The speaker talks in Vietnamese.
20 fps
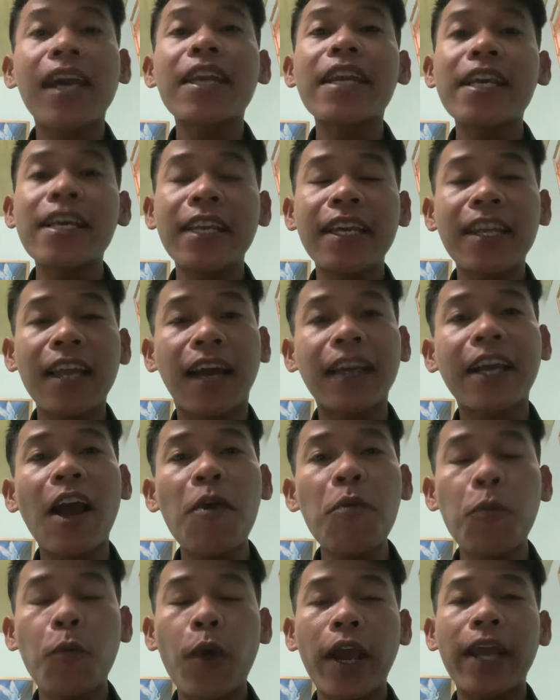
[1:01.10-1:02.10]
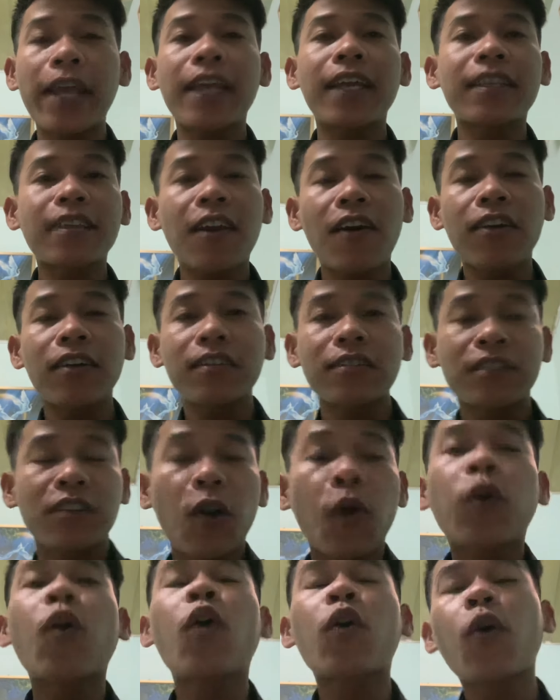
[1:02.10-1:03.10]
á đi đi lại cốc quay cho cô,